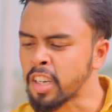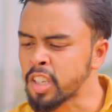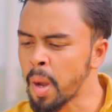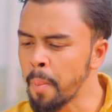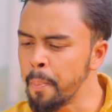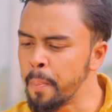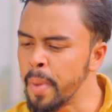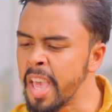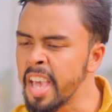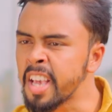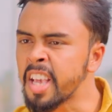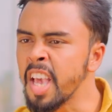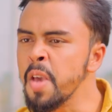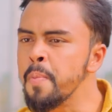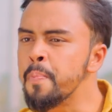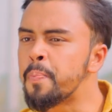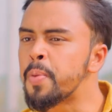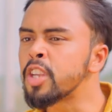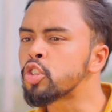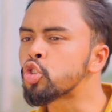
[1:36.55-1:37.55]
একটা মেয়েকে
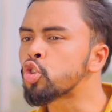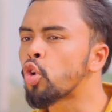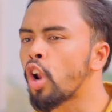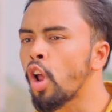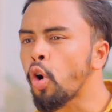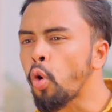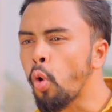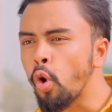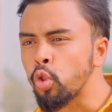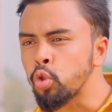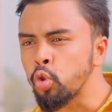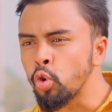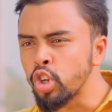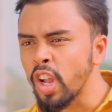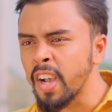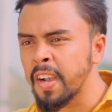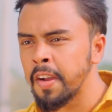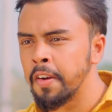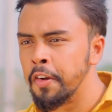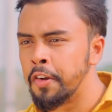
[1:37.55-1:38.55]
ইমপ্রেস করা
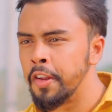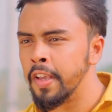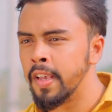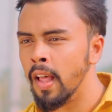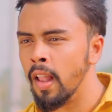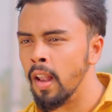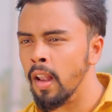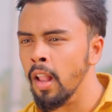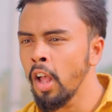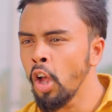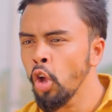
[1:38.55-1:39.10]
কতটা ক্রিটিক্যাল